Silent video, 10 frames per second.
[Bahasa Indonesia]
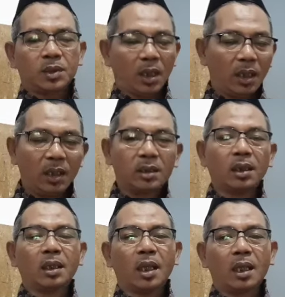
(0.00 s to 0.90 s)
Cari di
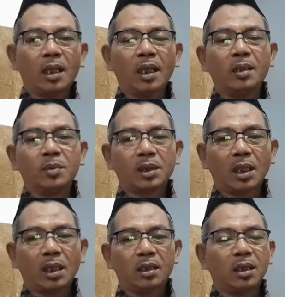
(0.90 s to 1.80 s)
negara lain
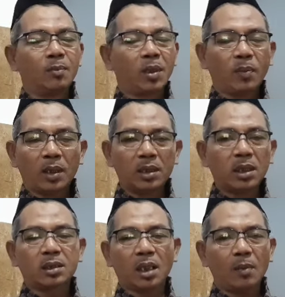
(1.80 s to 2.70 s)
misalkan yang berbasis
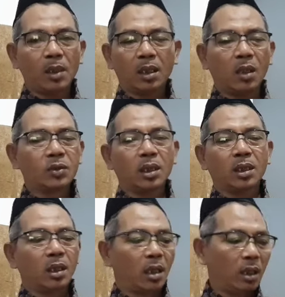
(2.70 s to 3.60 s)
Islam lah, nggak usah
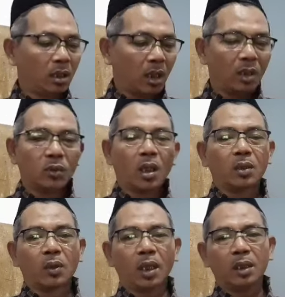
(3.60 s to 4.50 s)
negara yang
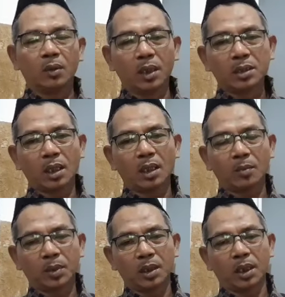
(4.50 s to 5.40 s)
gaduh-gaduh kayak Indonesia,
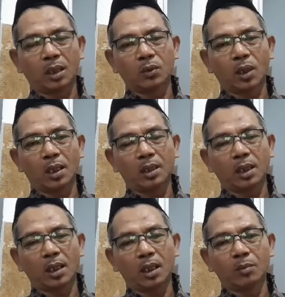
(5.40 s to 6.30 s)
yang bineka tunggal
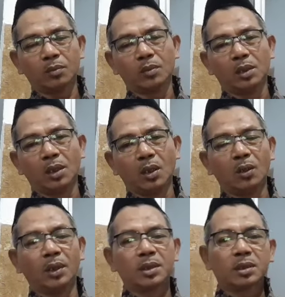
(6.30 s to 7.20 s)
ika, yang
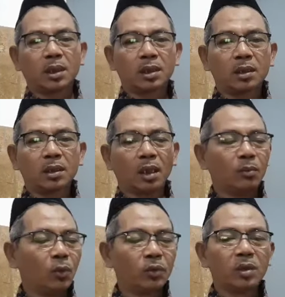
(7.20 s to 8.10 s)
holistik, yang
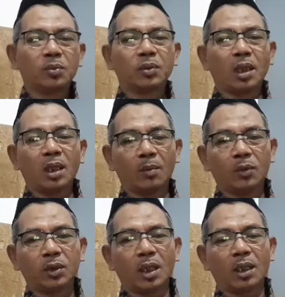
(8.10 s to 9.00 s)
multi budaya,
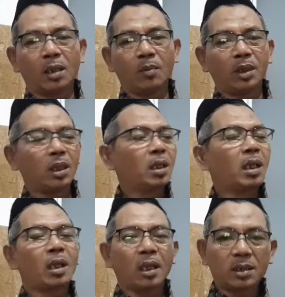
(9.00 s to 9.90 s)
multi agama, yang
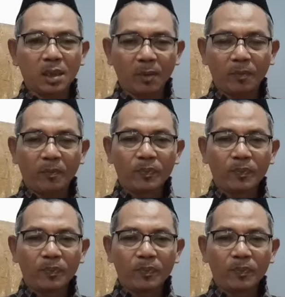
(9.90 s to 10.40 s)
negara Islam.